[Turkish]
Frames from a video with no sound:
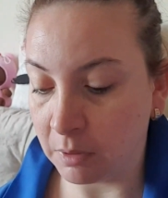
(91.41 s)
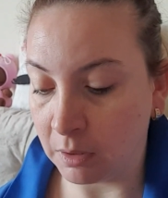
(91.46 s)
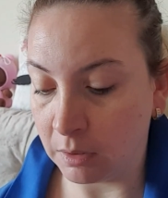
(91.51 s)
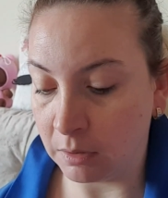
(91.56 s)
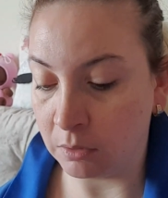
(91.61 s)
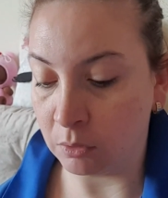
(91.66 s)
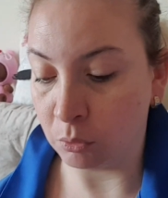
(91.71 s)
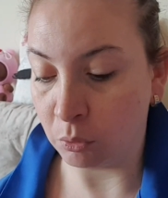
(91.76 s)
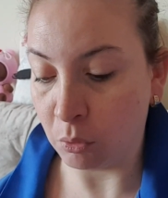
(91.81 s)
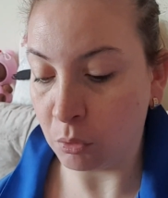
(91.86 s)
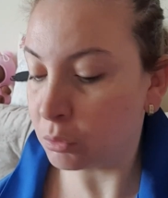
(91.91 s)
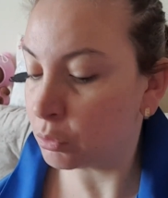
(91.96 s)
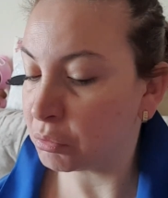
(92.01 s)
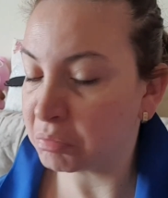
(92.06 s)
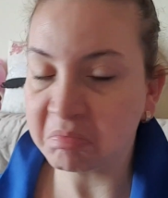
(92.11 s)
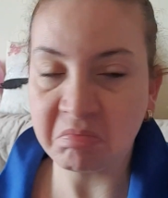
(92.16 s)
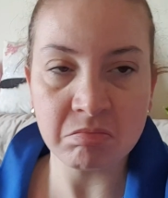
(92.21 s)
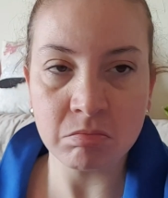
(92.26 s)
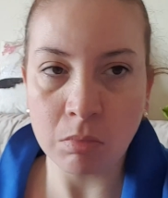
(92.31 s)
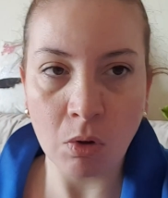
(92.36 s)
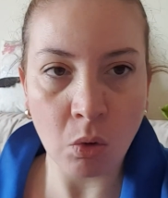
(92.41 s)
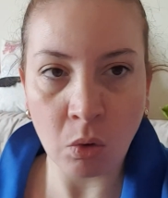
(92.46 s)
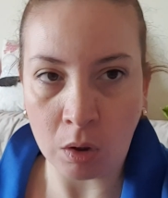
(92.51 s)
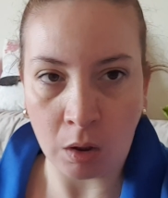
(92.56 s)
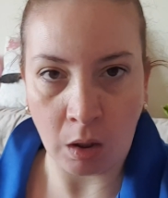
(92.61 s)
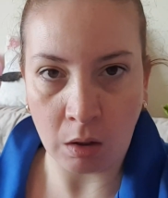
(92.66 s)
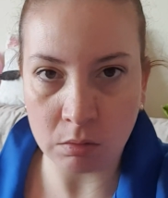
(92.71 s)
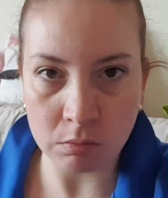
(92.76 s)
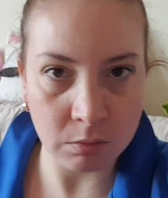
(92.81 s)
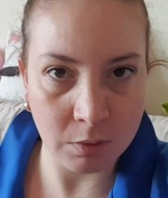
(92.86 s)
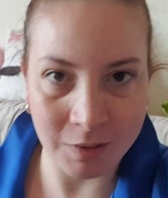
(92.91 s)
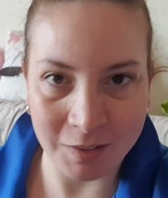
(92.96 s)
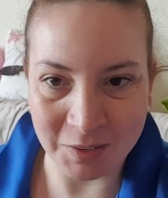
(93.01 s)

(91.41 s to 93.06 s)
Maydanoz bu kadar.